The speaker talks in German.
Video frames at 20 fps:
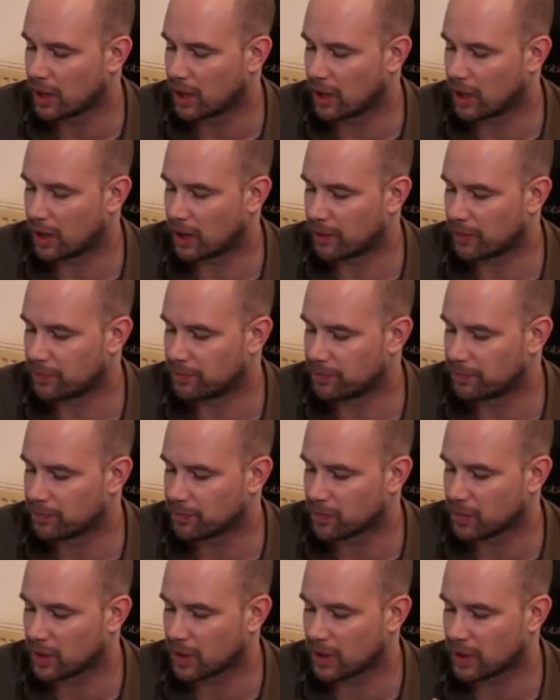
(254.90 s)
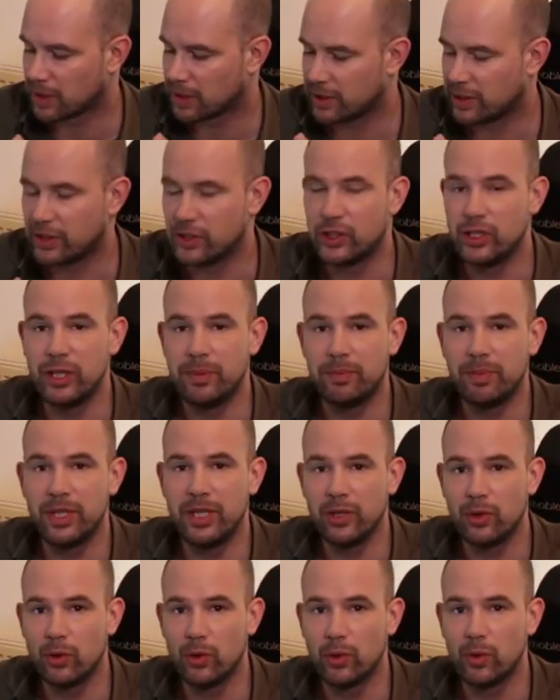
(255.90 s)
Ähm, die
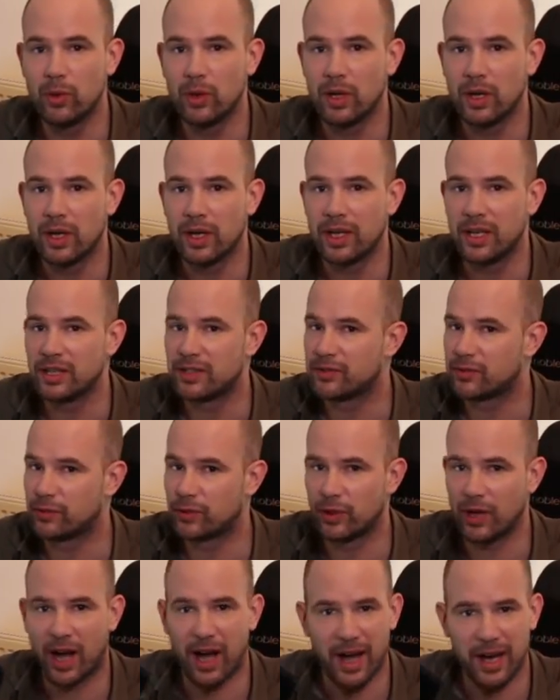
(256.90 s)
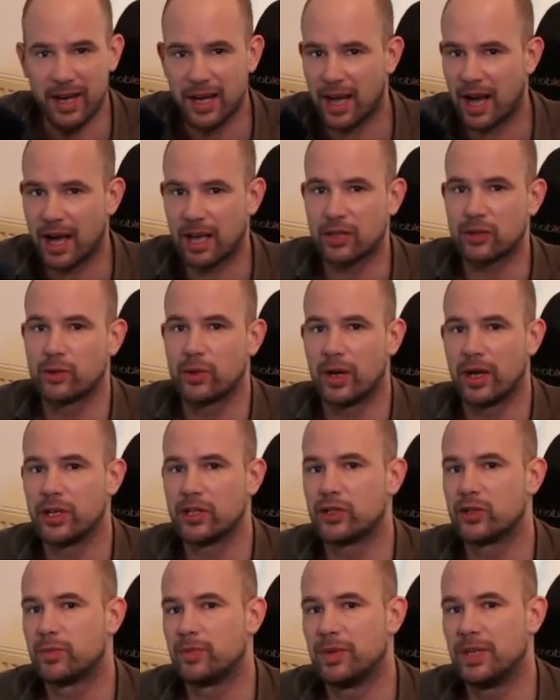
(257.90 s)
GPU ist für alle
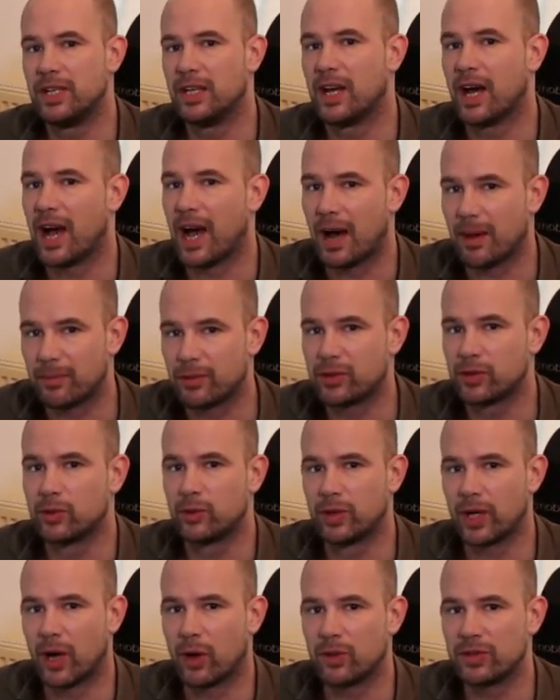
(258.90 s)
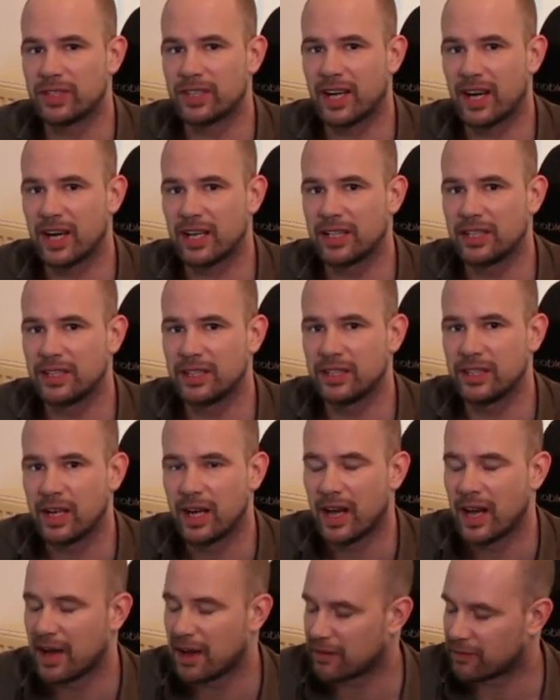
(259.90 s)
aktuellen Spiele absolut ausreichend.
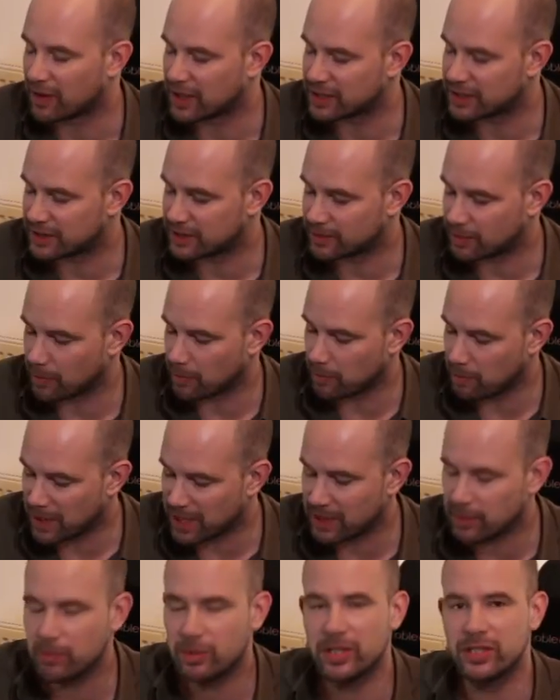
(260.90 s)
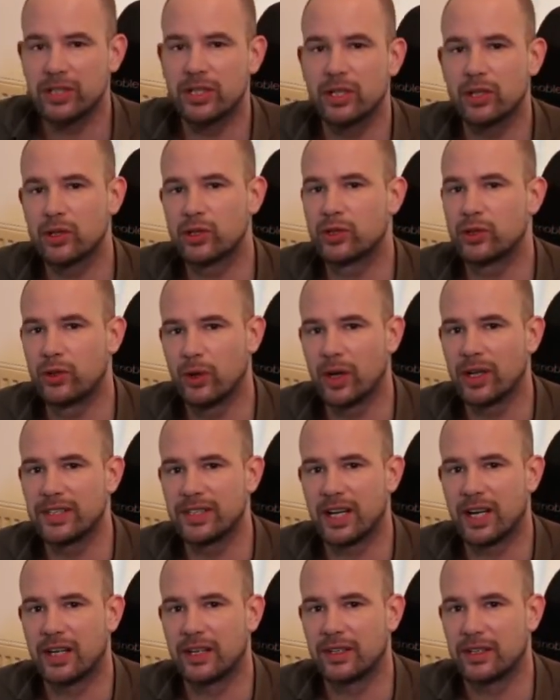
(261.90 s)
Was mich ein bisschen
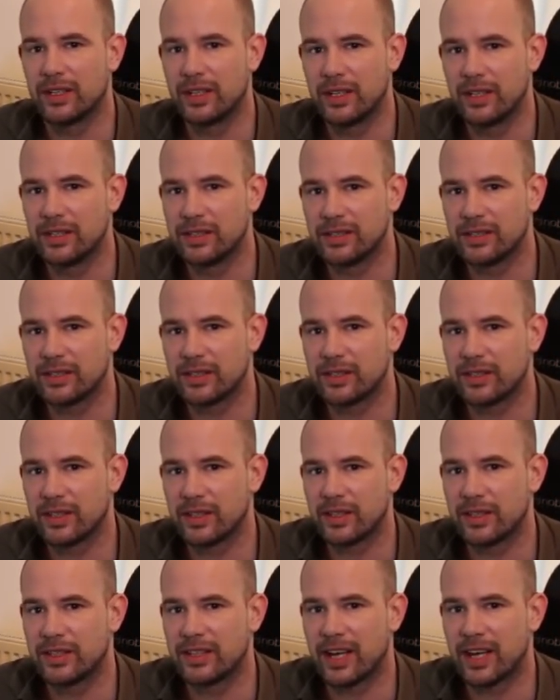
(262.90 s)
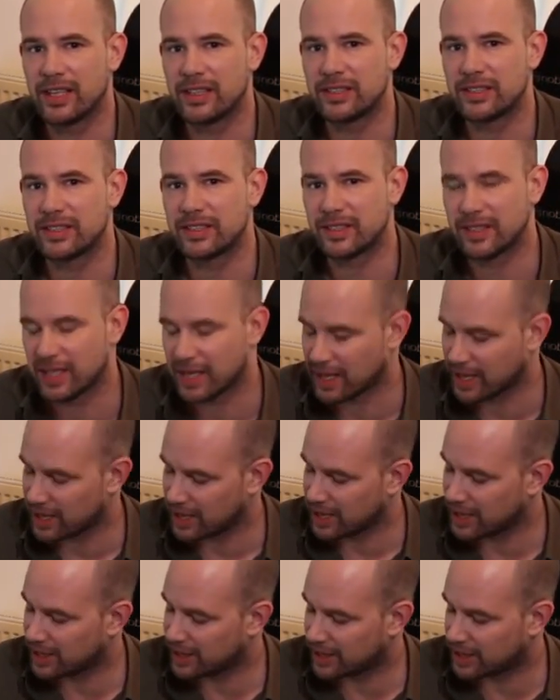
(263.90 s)
gestört hat, ist, dass
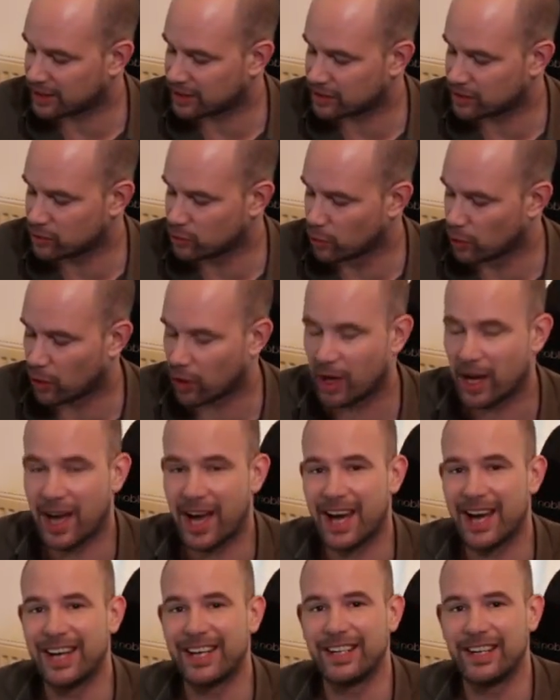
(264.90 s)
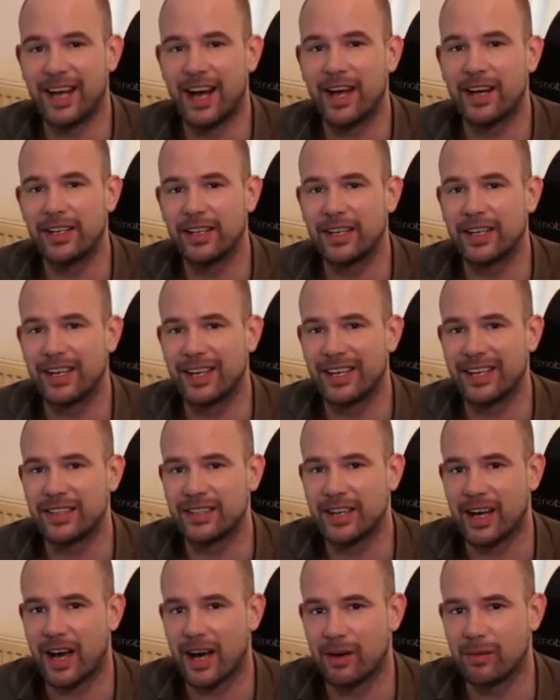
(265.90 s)
ich jetzt nur noch ein
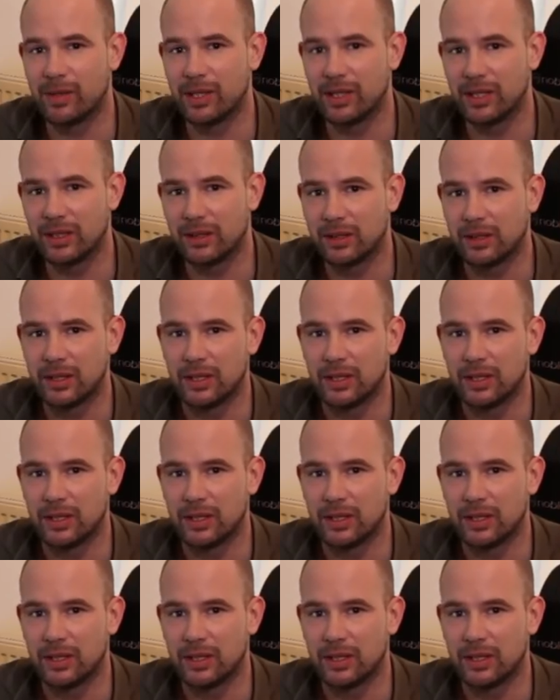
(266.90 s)
Ladegerät habe.